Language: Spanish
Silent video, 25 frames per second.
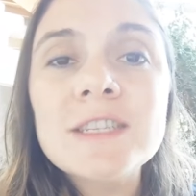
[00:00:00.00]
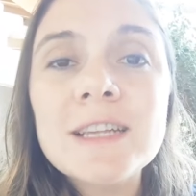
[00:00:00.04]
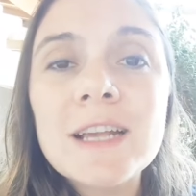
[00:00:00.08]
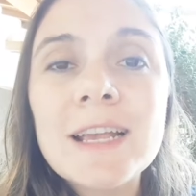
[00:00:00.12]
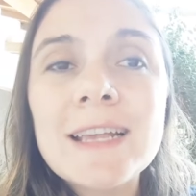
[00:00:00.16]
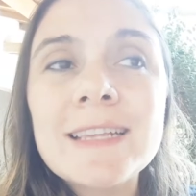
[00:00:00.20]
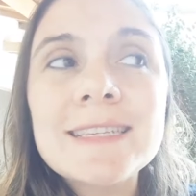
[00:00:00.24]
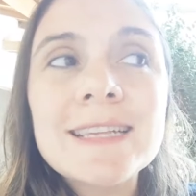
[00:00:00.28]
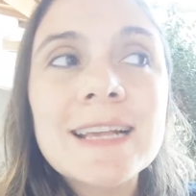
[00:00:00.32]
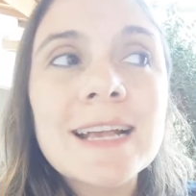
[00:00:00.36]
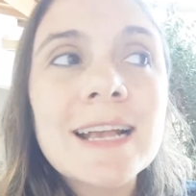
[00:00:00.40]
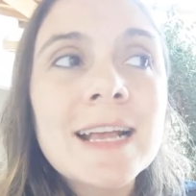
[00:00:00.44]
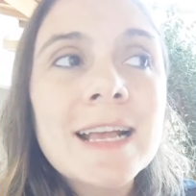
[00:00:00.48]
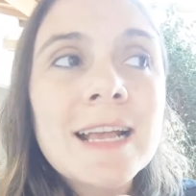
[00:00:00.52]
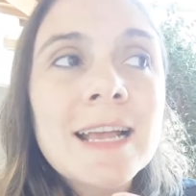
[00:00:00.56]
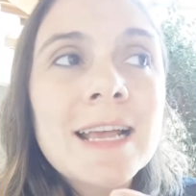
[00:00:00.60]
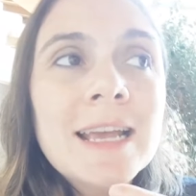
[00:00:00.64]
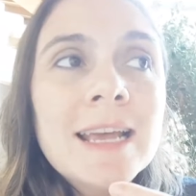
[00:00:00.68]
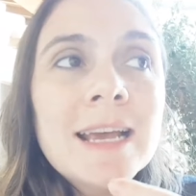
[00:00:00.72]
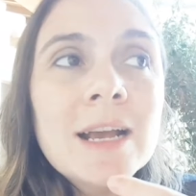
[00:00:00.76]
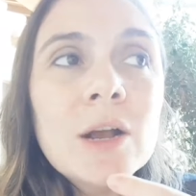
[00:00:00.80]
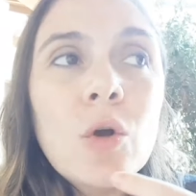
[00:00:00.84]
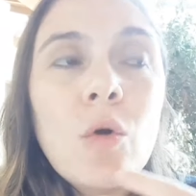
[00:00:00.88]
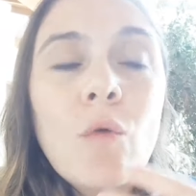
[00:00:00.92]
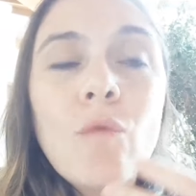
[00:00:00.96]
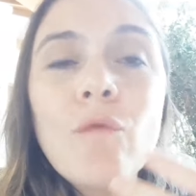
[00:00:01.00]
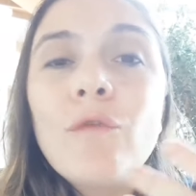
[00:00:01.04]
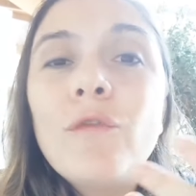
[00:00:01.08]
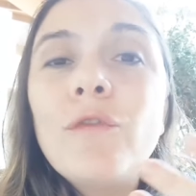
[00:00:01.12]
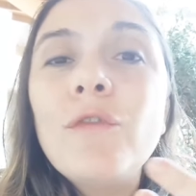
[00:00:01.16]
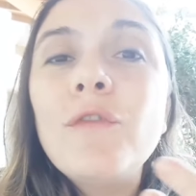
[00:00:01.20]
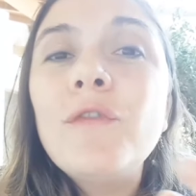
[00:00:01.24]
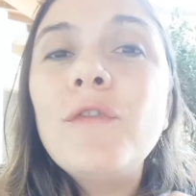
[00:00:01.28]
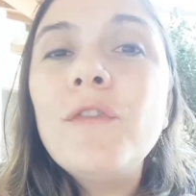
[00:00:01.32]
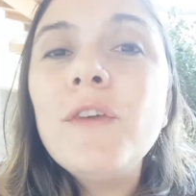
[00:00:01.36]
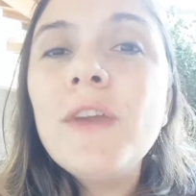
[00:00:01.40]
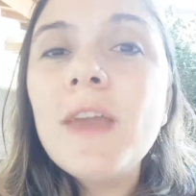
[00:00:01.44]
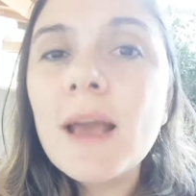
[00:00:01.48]
esa
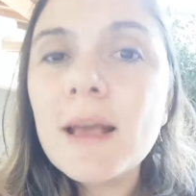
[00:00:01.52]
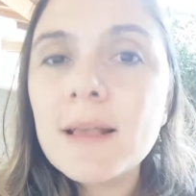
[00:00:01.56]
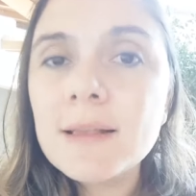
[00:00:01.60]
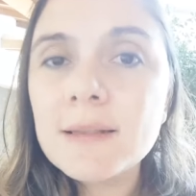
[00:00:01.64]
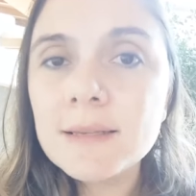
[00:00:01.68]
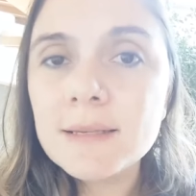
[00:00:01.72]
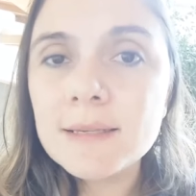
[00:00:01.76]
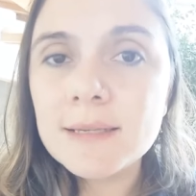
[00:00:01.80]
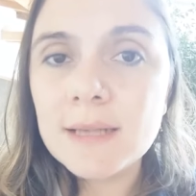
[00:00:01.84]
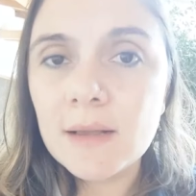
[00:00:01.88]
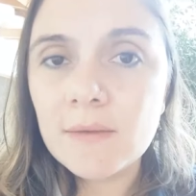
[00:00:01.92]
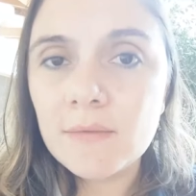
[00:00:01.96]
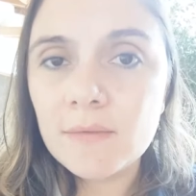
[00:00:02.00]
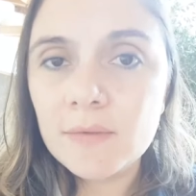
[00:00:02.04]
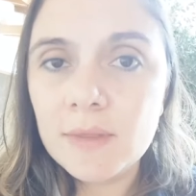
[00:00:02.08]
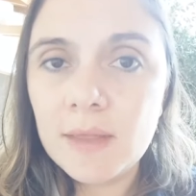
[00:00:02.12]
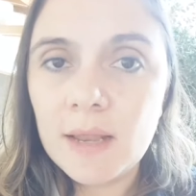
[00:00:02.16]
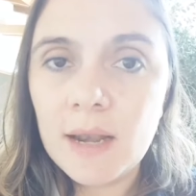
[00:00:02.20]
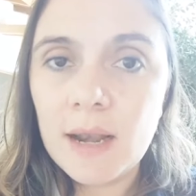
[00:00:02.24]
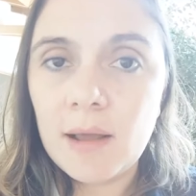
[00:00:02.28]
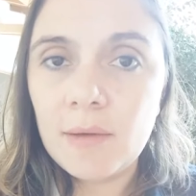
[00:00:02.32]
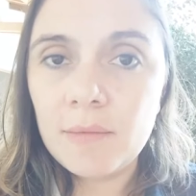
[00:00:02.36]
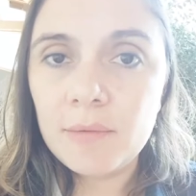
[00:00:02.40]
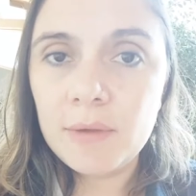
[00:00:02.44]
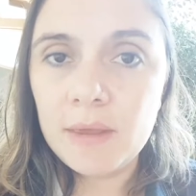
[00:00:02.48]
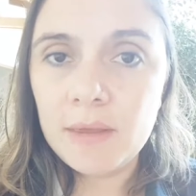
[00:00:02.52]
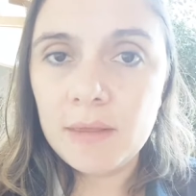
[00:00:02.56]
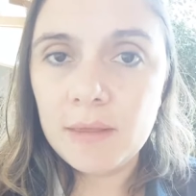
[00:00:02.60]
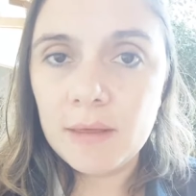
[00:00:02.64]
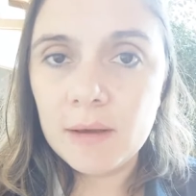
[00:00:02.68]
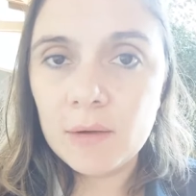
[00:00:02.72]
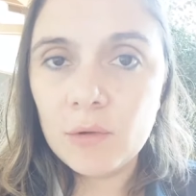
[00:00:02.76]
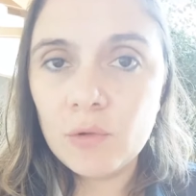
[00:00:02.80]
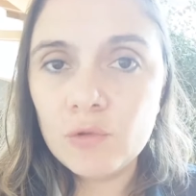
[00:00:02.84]
confianza ante la vida.